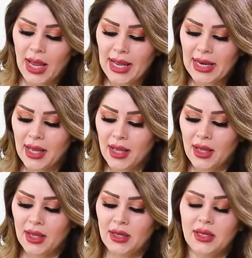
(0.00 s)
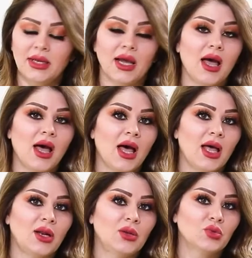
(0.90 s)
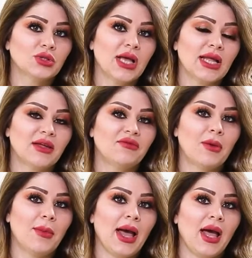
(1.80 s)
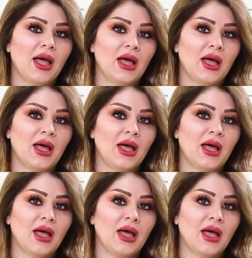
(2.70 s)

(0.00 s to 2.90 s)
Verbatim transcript: على اللقاء المصادفه مع